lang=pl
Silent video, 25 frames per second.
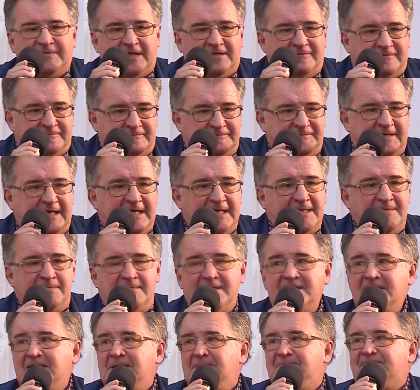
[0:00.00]

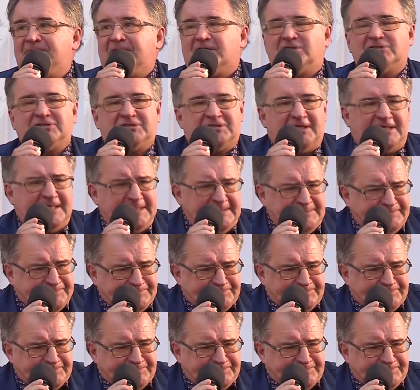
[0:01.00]
wiemy, że